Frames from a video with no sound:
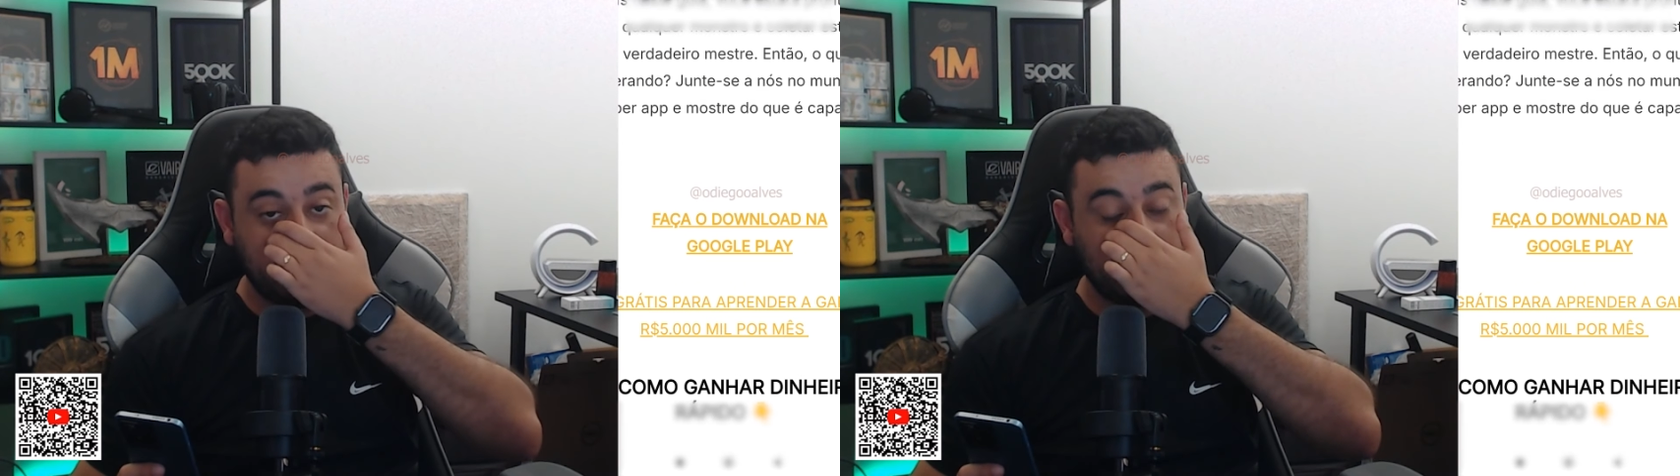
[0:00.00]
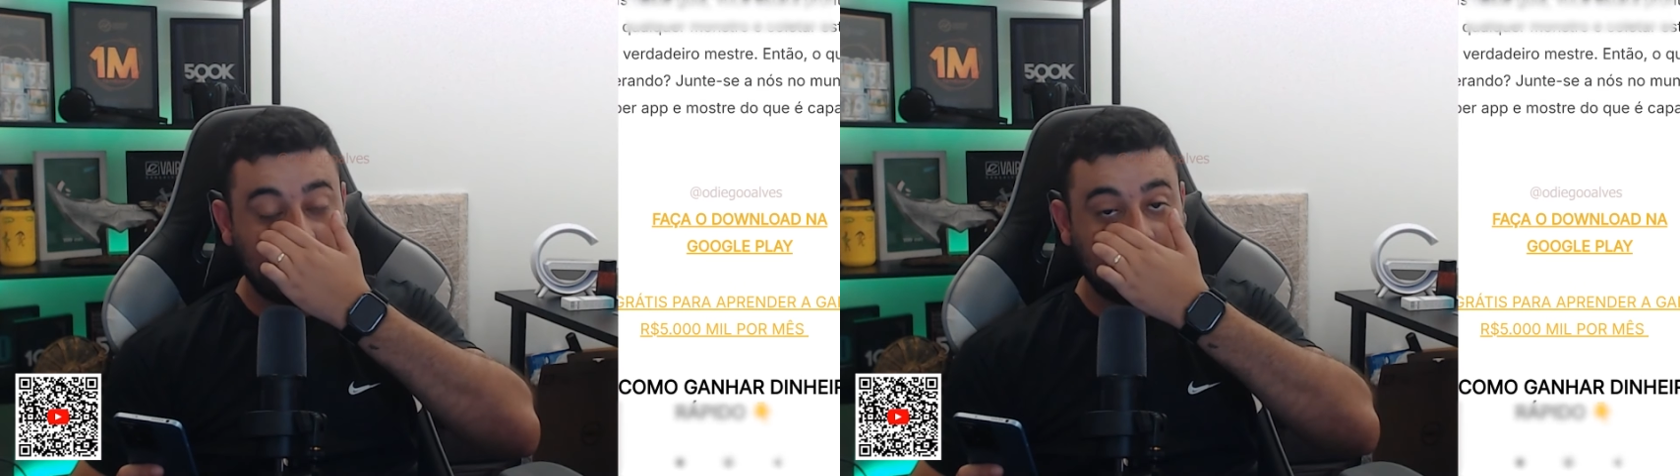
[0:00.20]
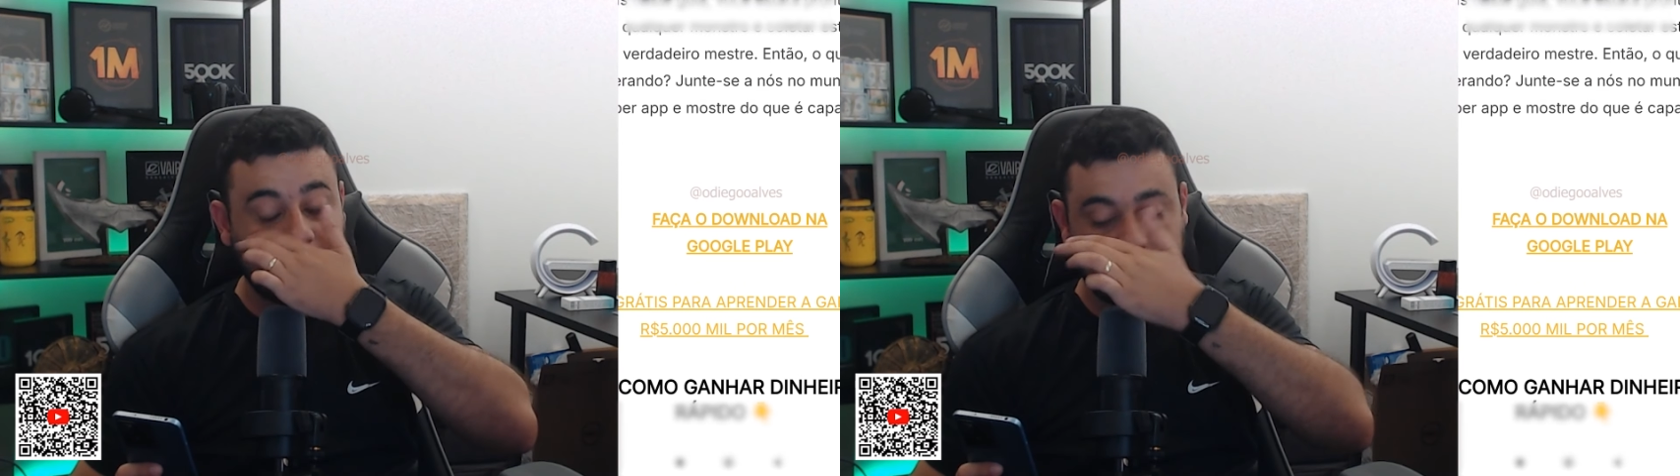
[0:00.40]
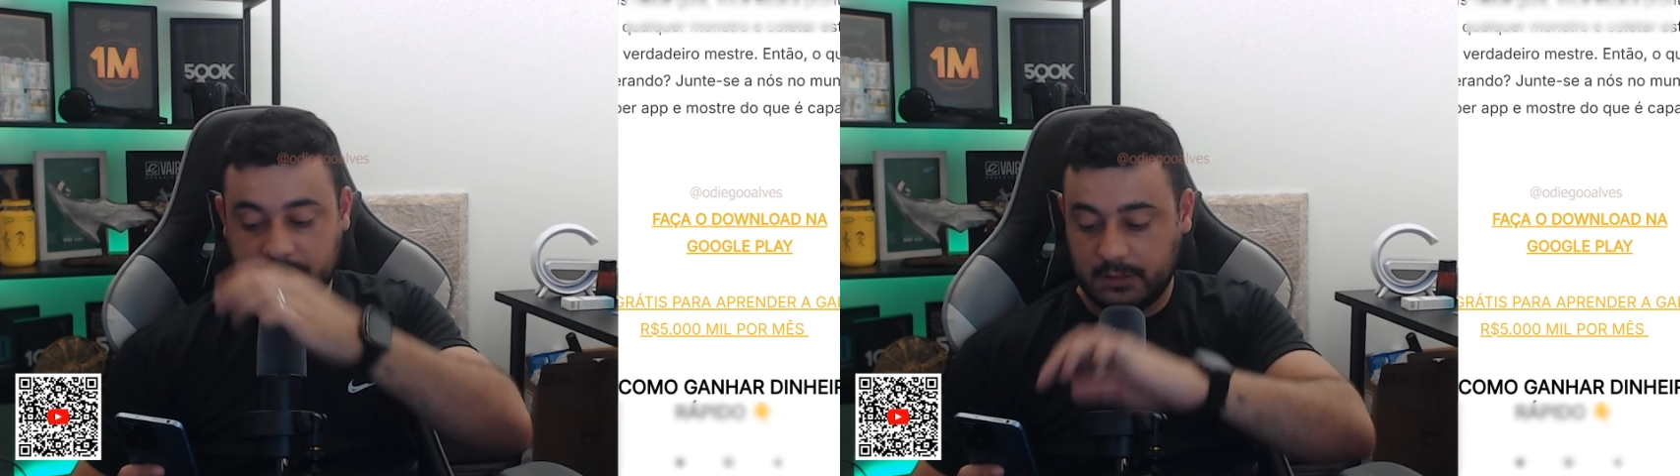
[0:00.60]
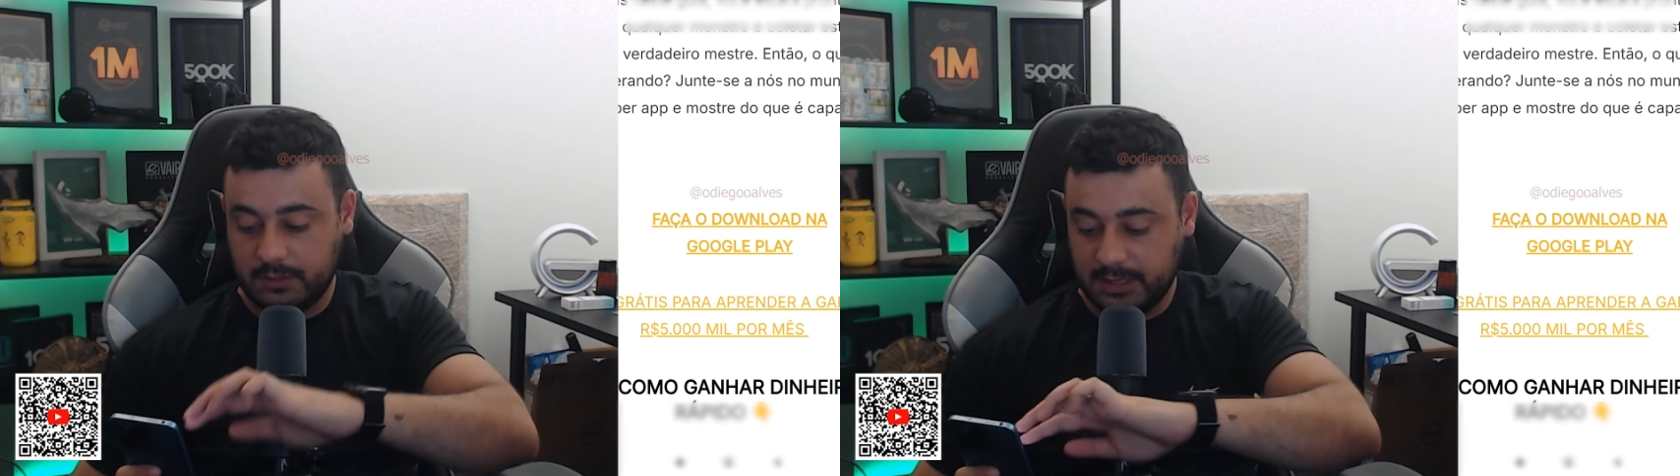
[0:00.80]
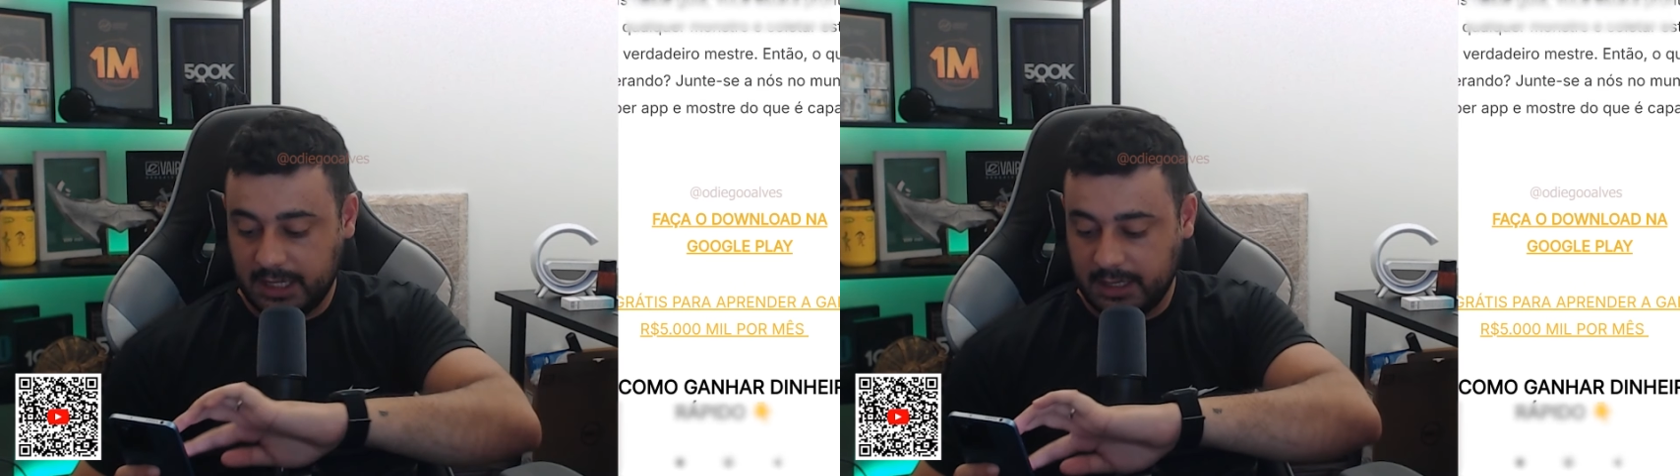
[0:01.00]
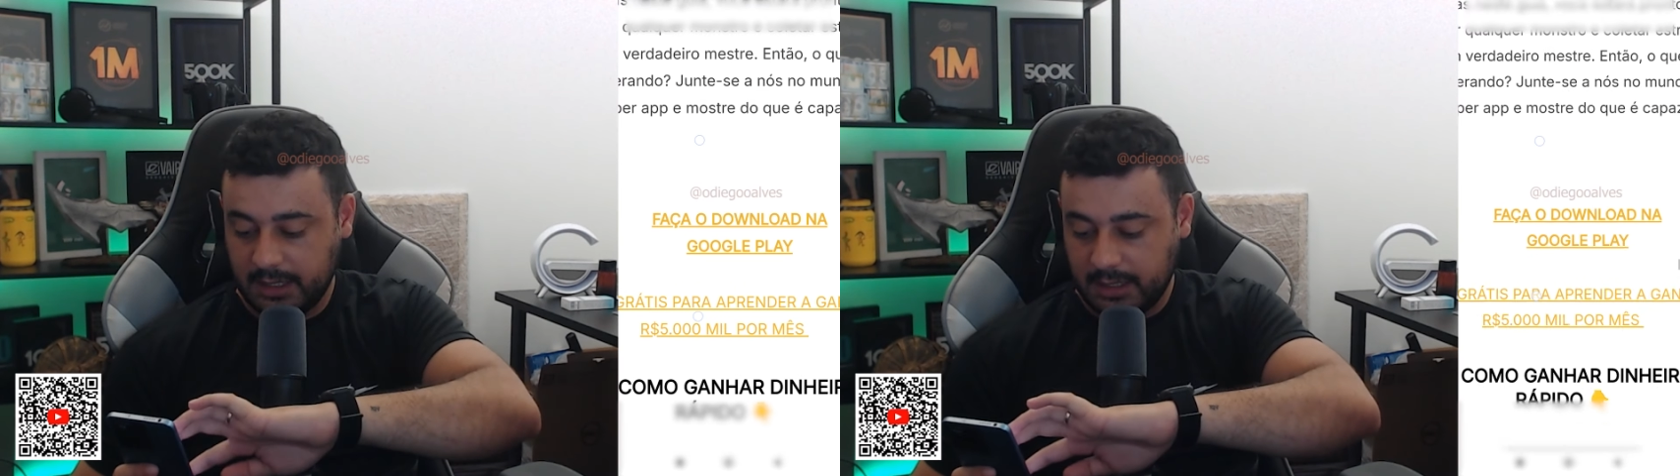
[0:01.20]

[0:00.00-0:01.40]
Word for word: Pronto. Consegue